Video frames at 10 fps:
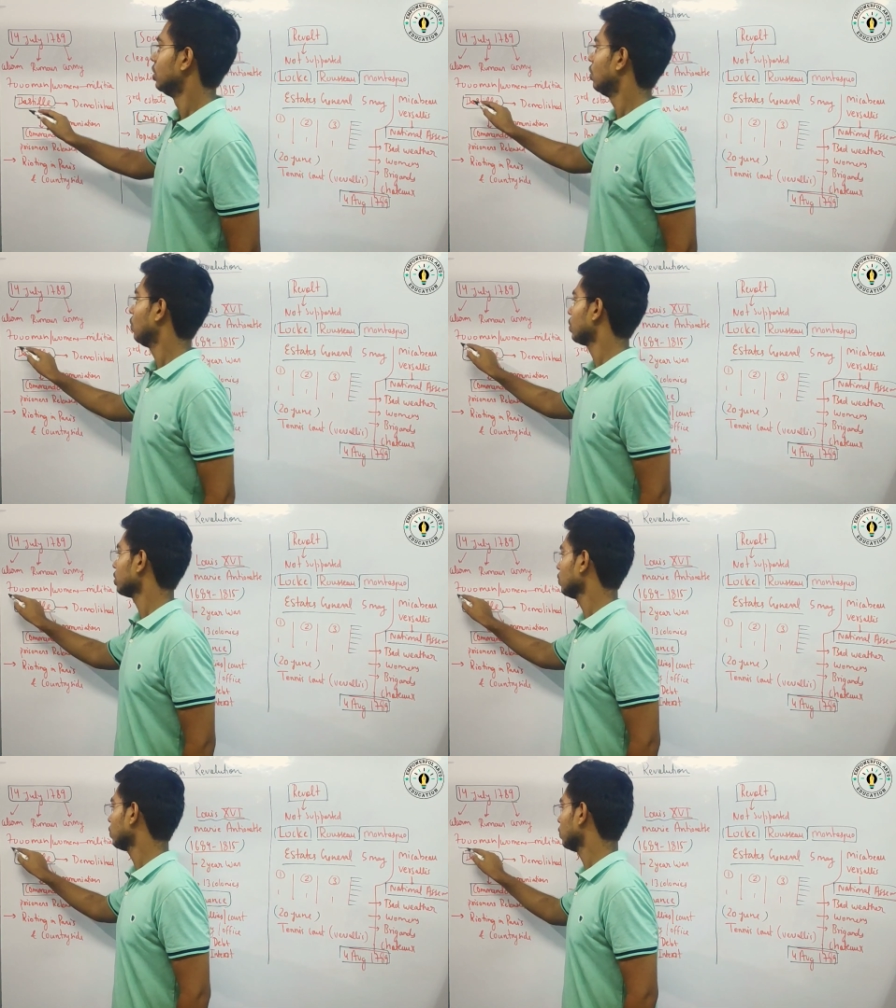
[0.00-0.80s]
औरत
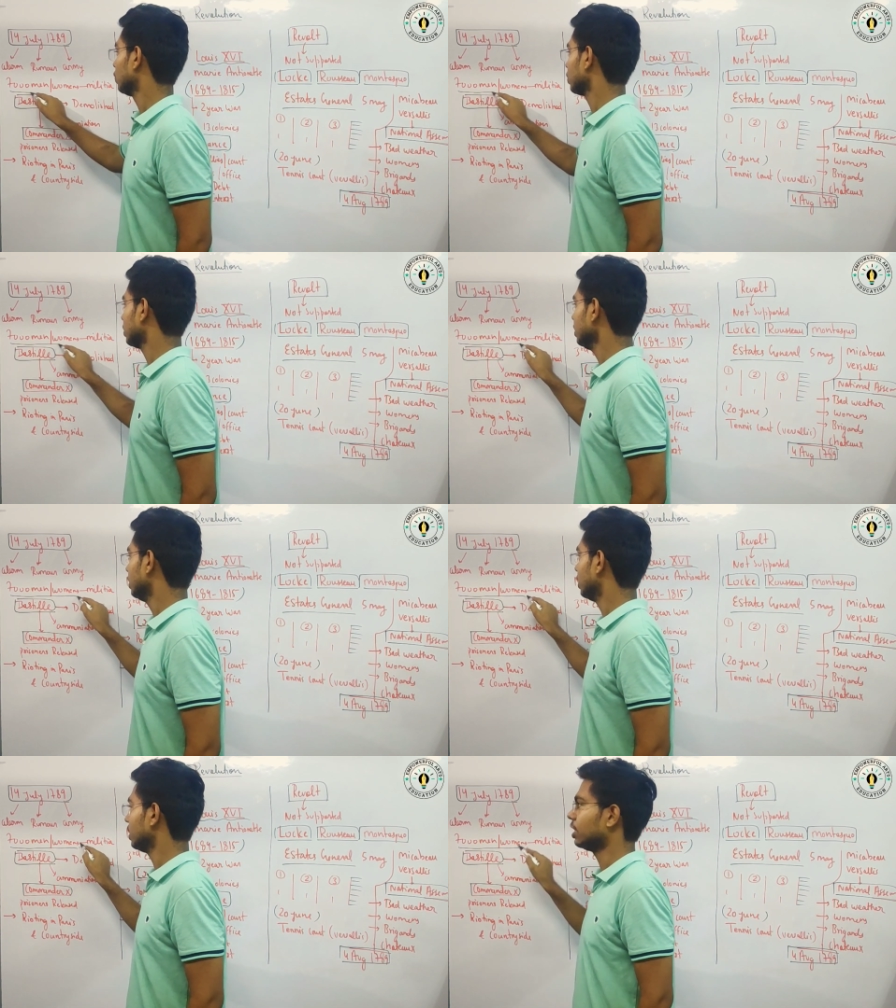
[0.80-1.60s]
और औरतें
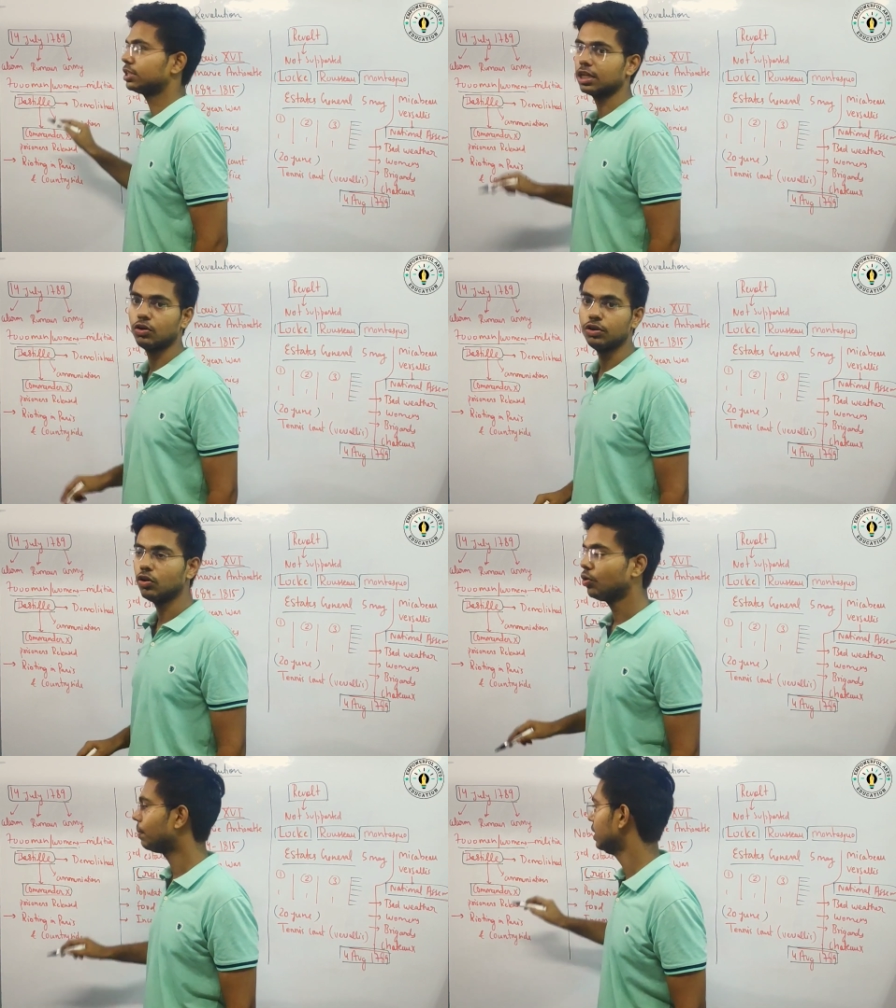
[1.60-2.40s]
इकट्ठा हुई और
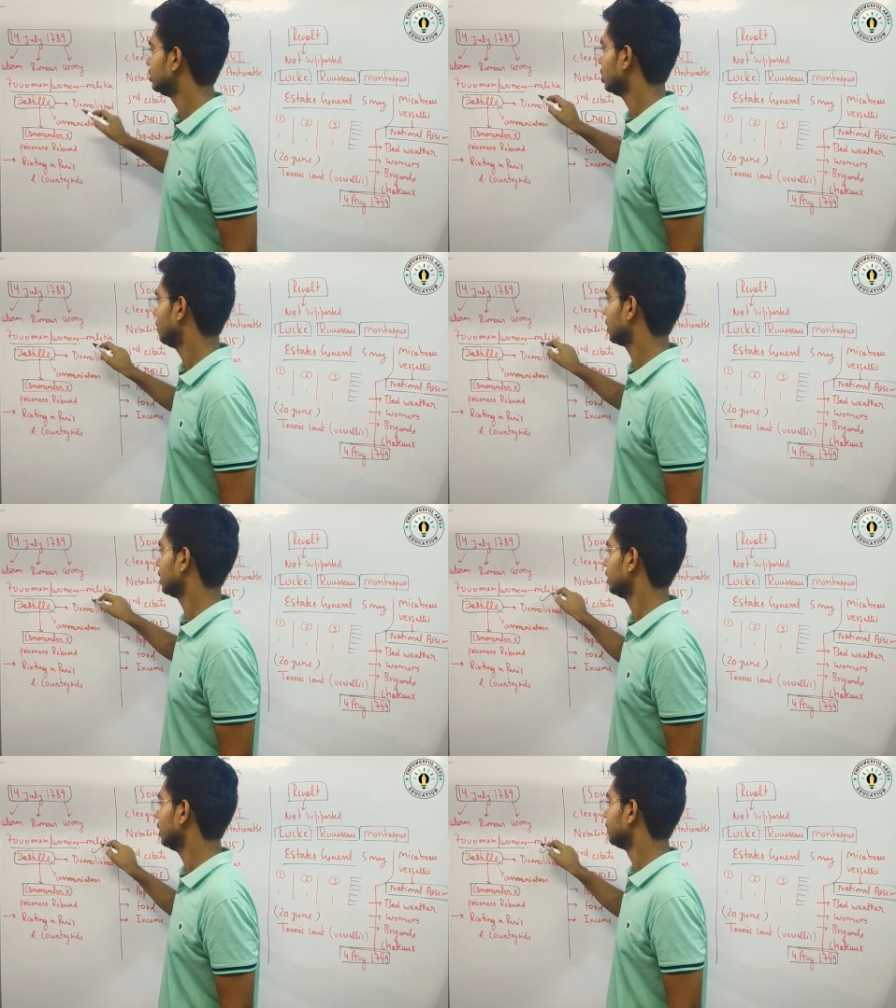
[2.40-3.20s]
मिलिशिया बना
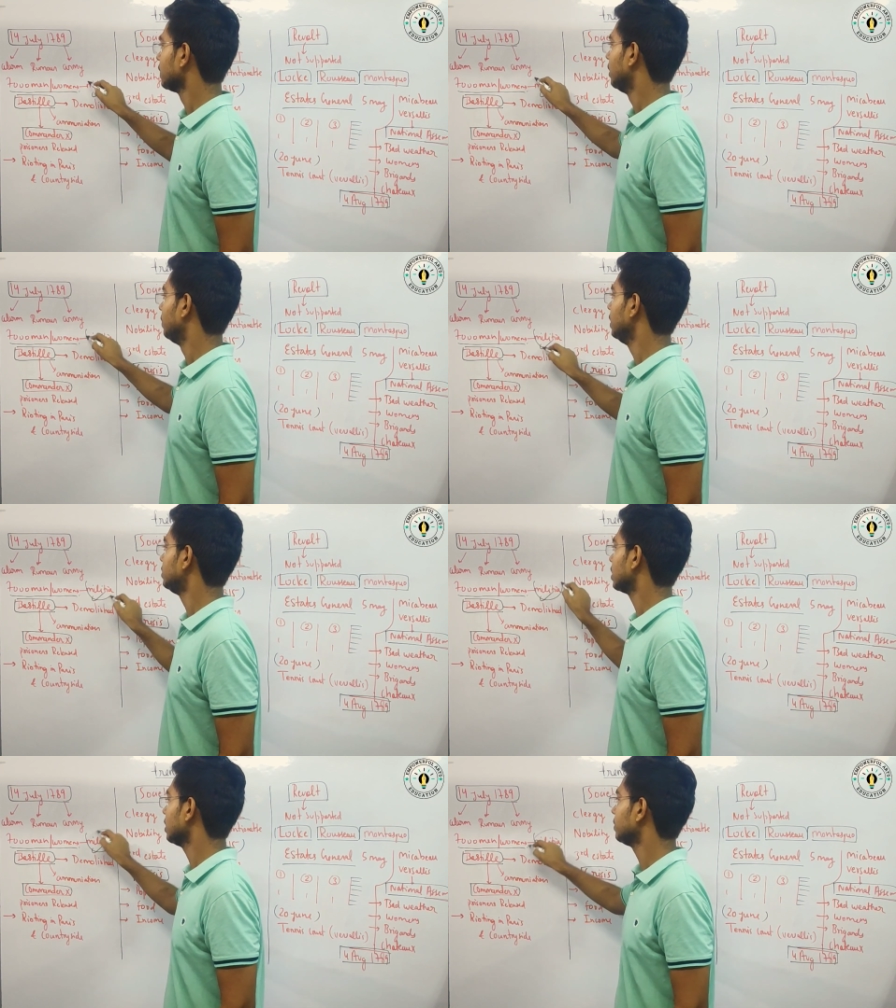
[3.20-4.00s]
दिया मिलिशिया
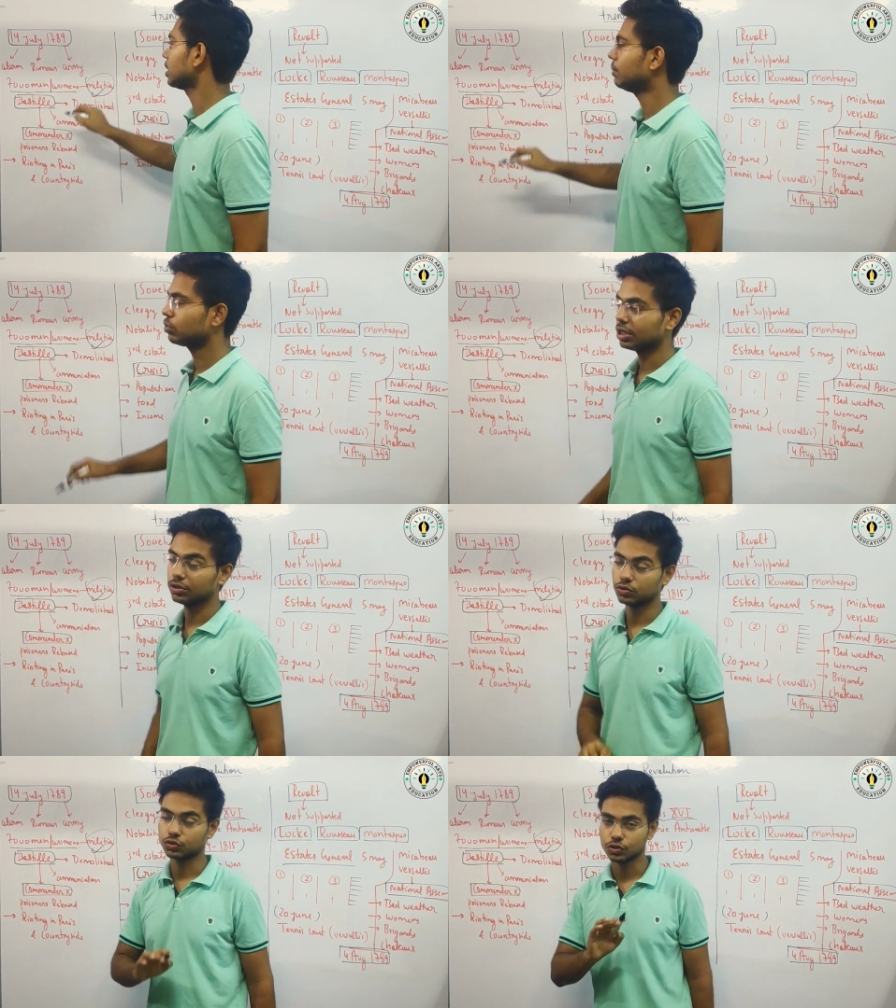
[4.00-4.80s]
का मतलब होता है दोस्तों